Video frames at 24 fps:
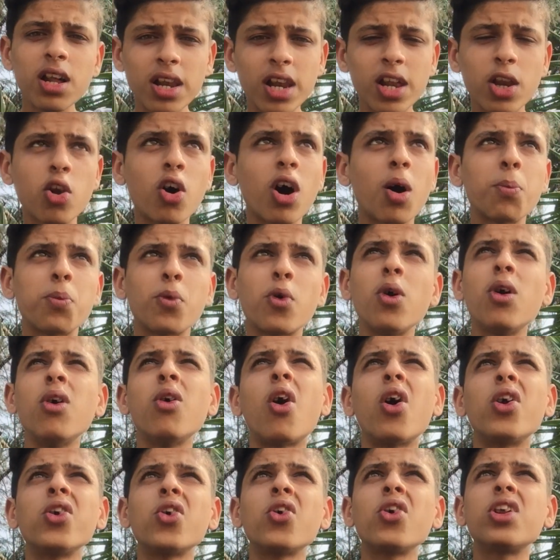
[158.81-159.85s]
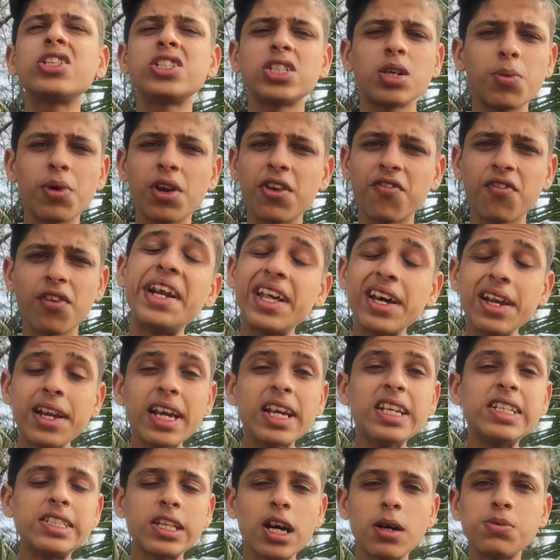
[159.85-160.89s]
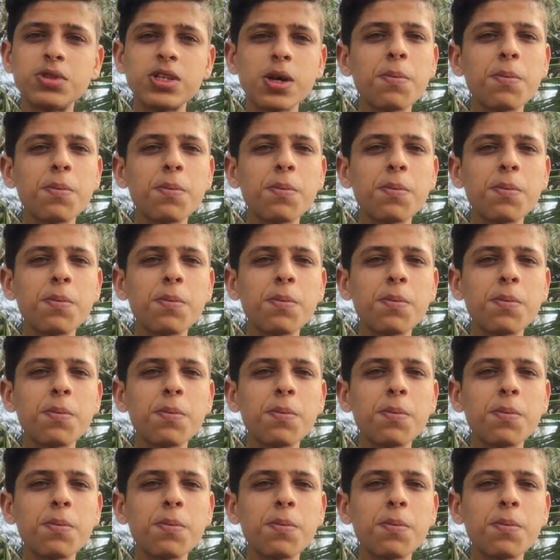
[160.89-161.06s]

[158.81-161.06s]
ले लो आपको ऑटो रिक्शा मीटर के हिसाब